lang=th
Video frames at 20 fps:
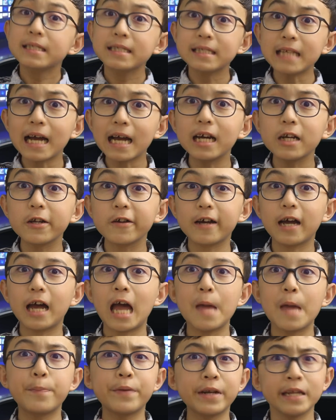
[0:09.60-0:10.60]
สร้างขึ้นโดยใค
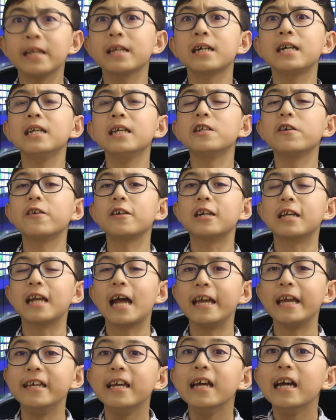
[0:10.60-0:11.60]
รประดิษฐ์ขึ้นโดยใค
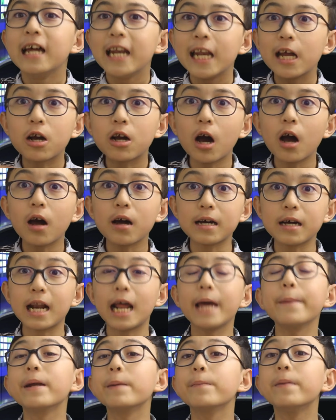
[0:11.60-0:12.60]
ร แล้วก็ใค
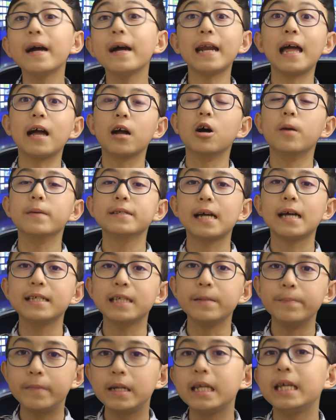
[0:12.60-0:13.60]
รเป็นเบื้องหลังของภาษา
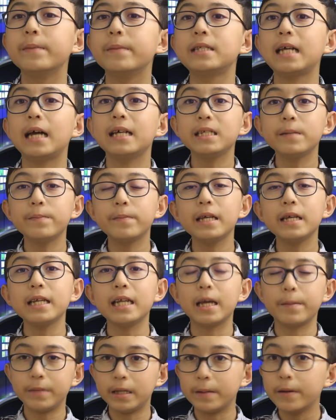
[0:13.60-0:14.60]
Assembly ภาษา Assembly
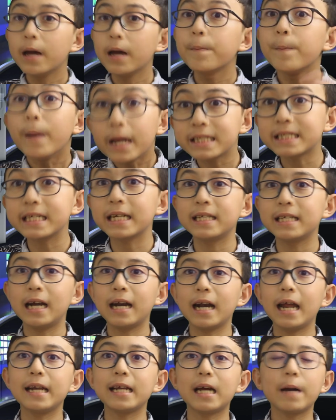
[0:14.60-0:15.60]
เนี่ยมีเบสิกอ
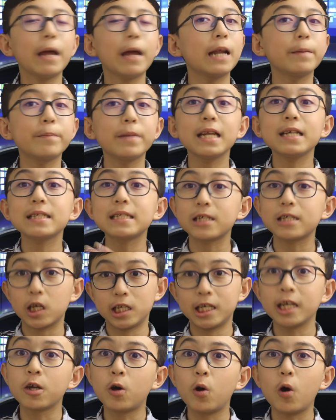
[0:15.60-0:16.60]
ย่างไรนะครับไม่ได้จะสอ
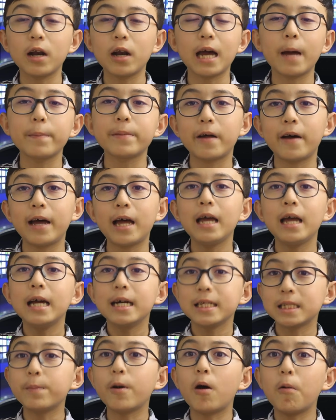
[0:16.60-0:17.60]
นเขียนโค้ดนะครับแต่ว่า
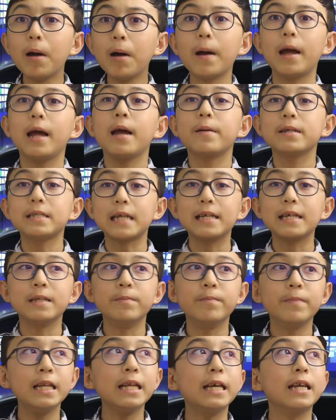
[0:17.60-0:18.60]
จะบอกว่าภาษา
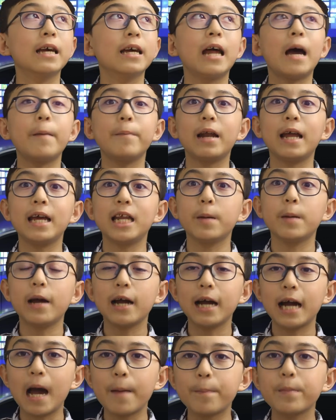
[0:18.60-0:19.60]
Assembly เนี่ยทำอะไรได้
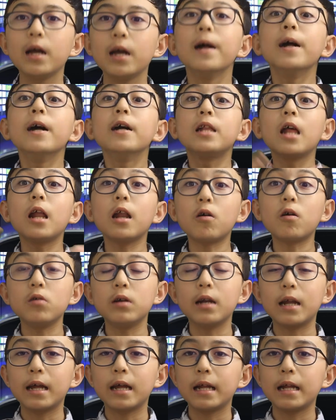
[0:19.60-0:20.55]
บ้างครับ แล้วถ้าคุณ